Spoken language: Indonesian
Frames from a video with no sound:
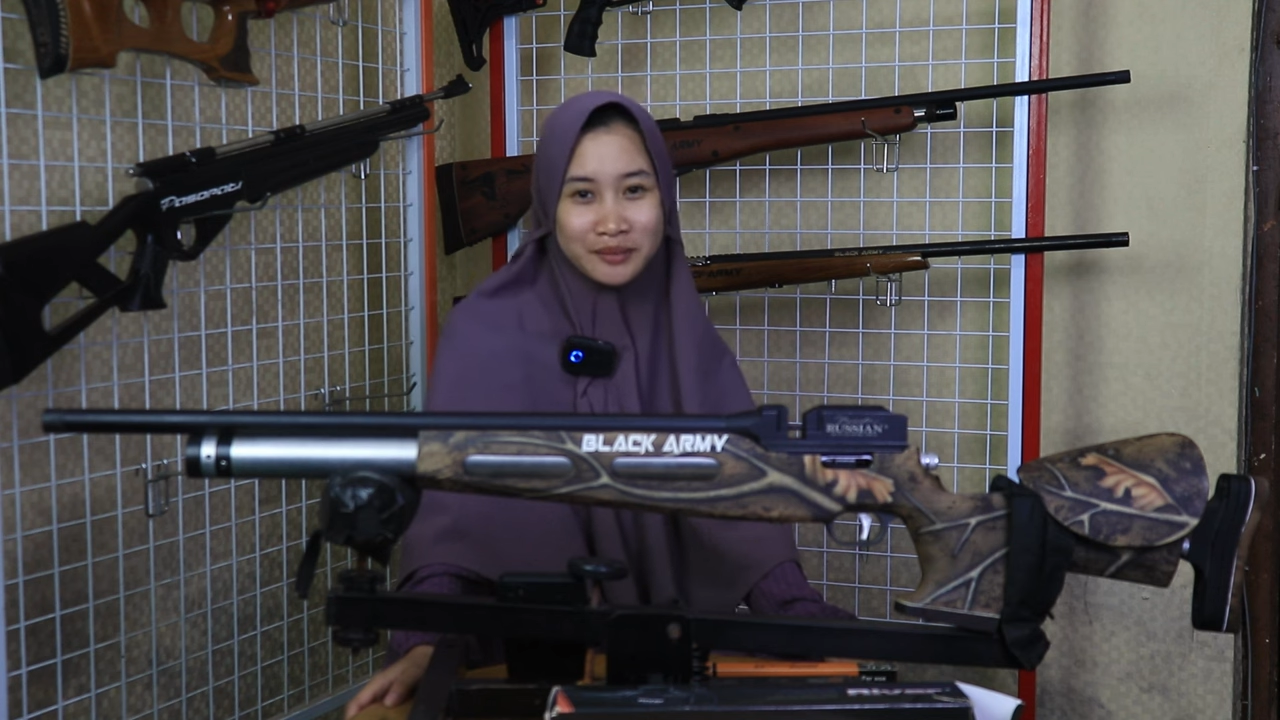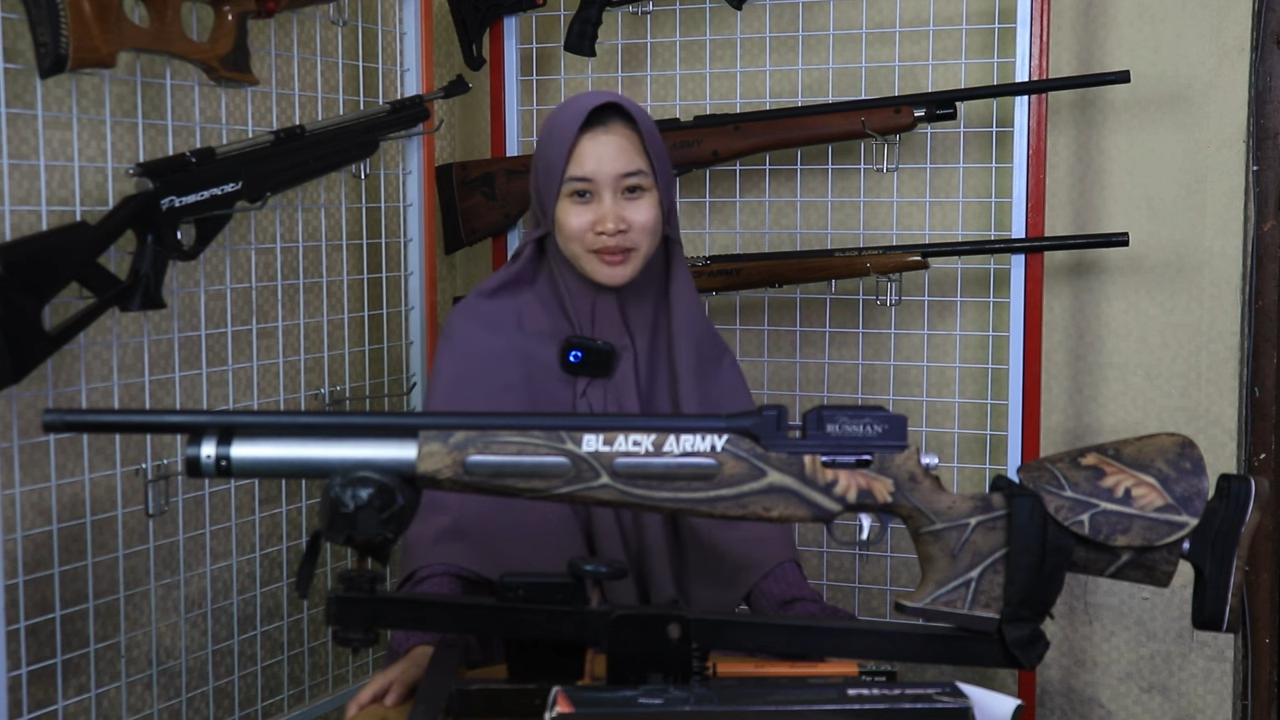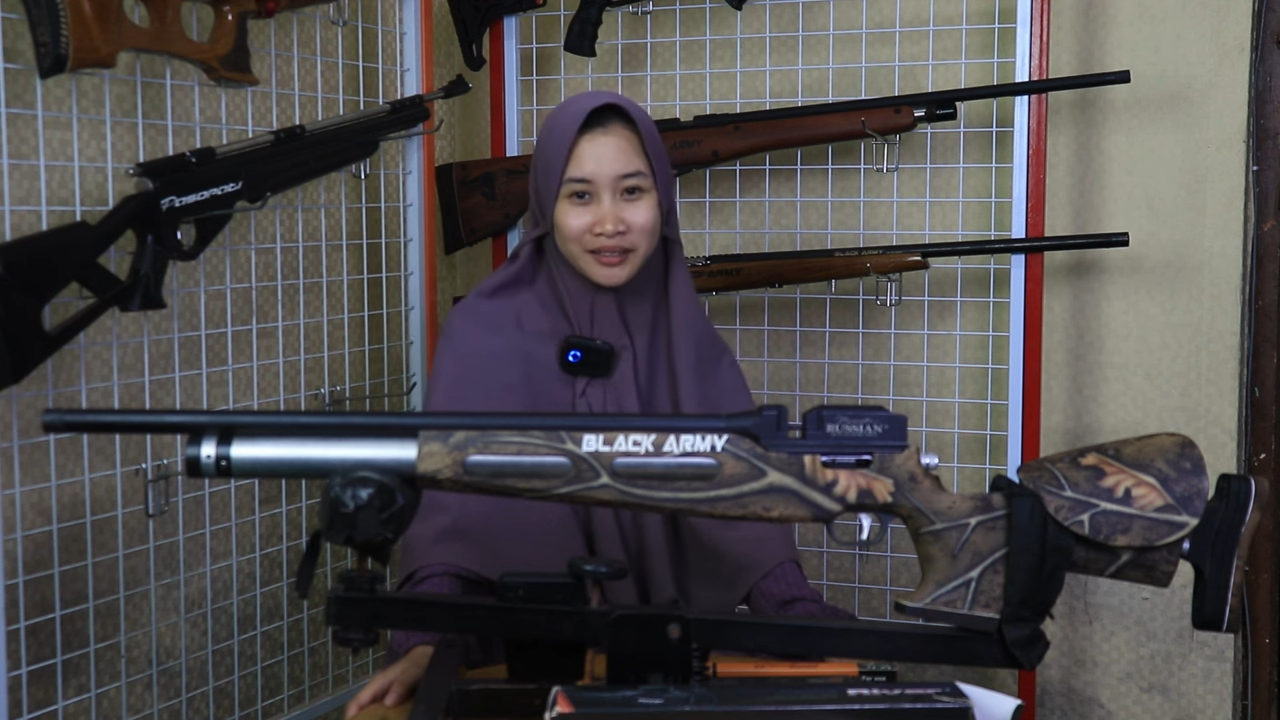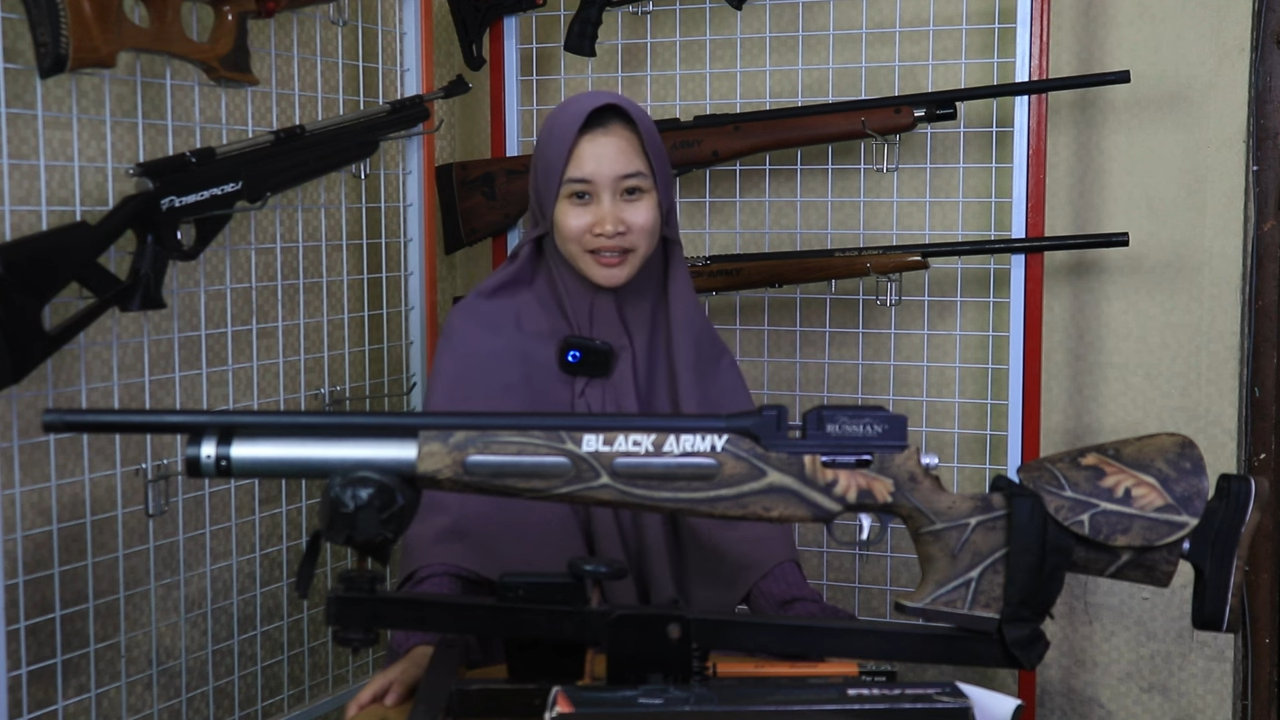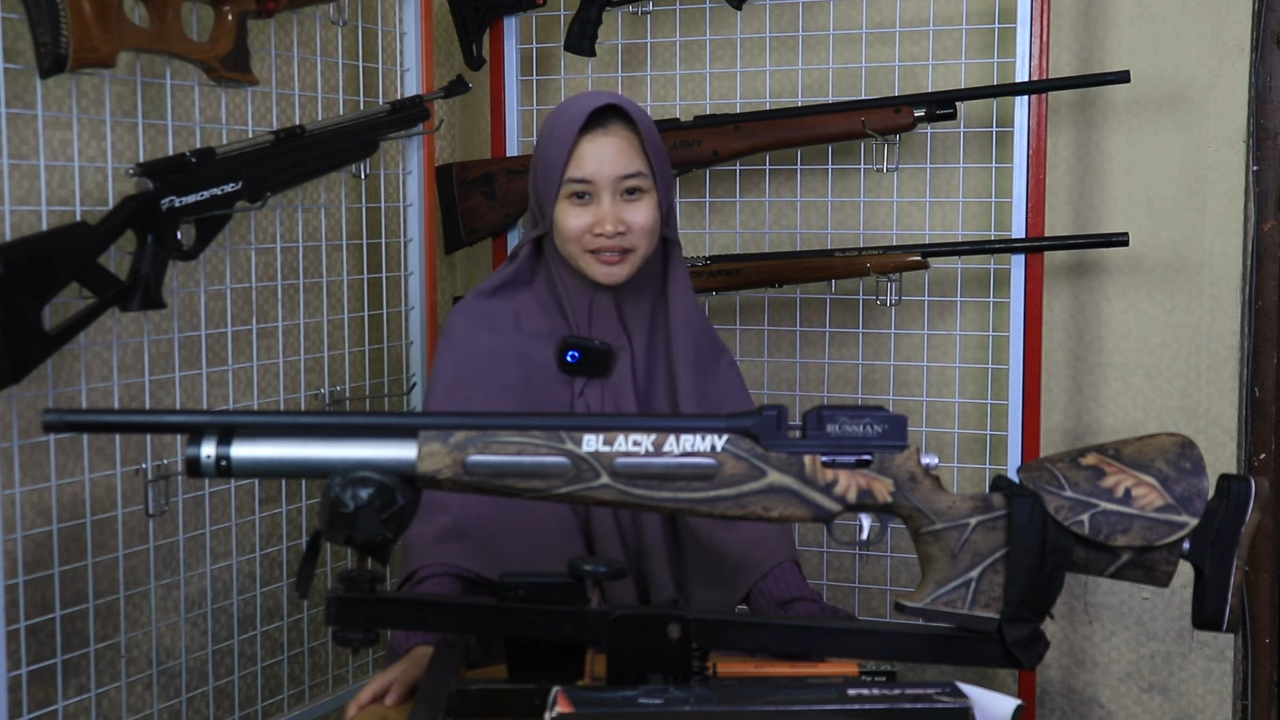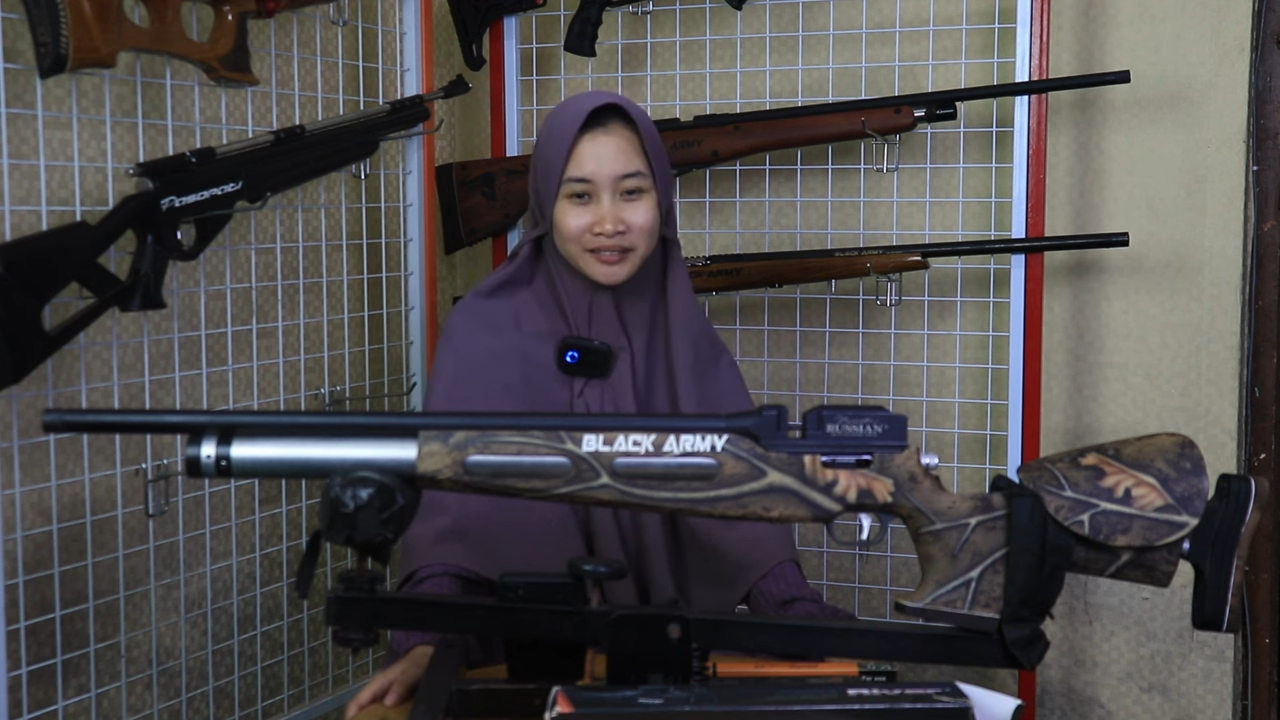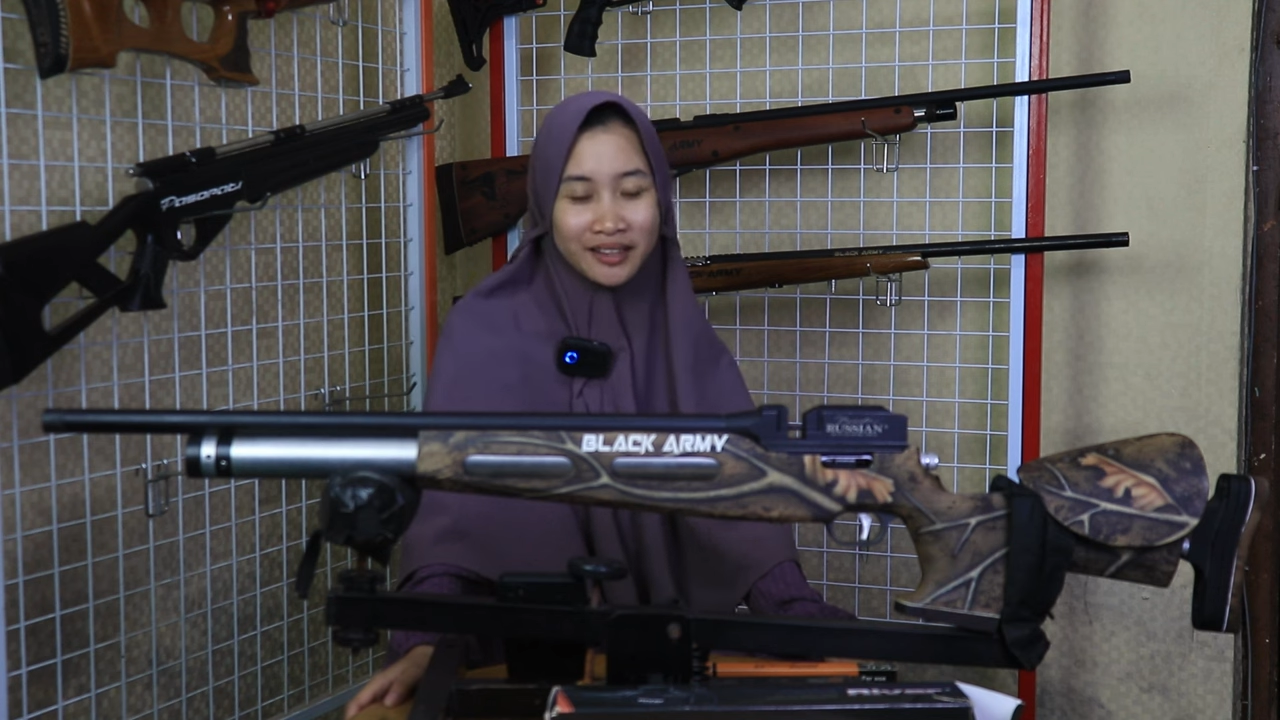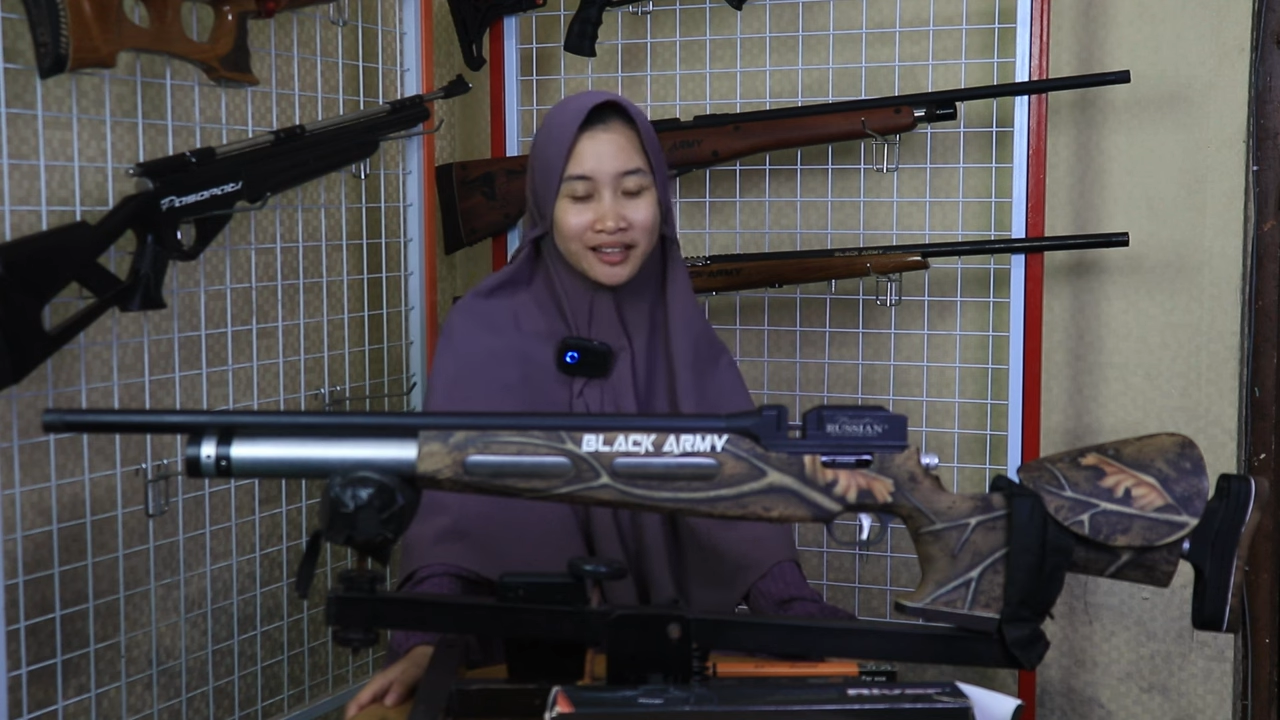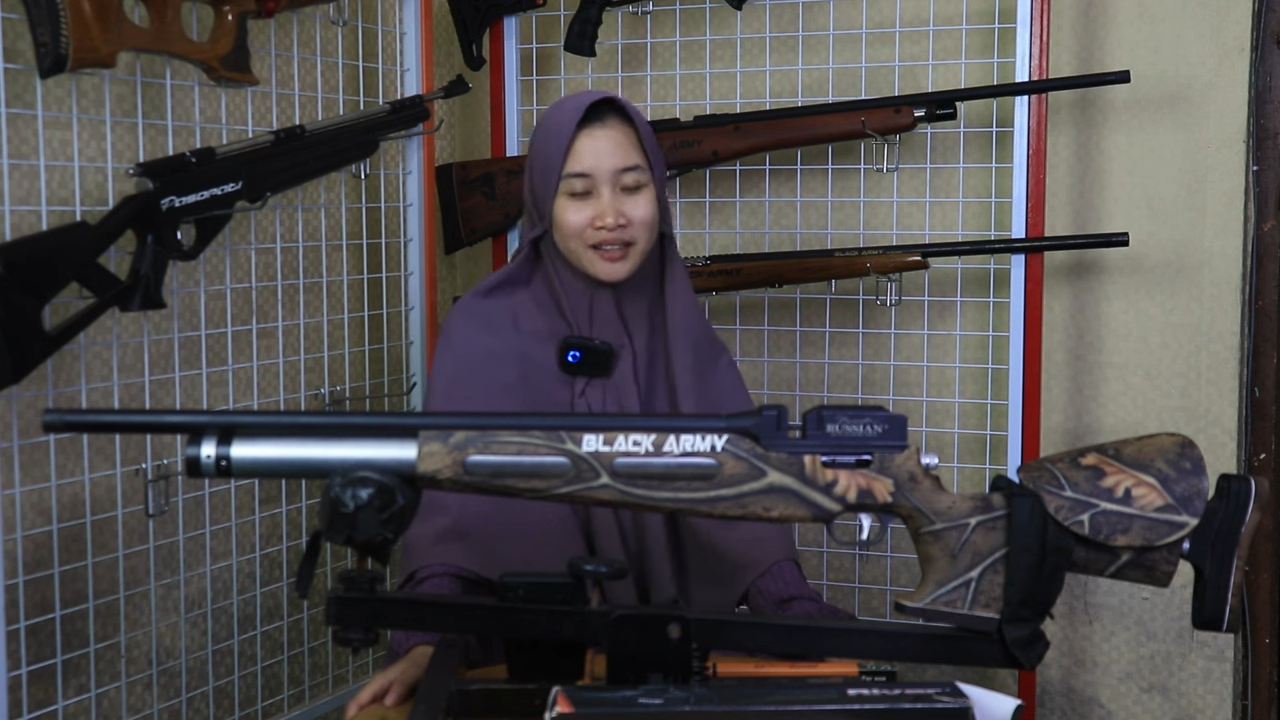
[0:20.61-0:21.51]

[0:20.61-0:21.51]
wabarakatuh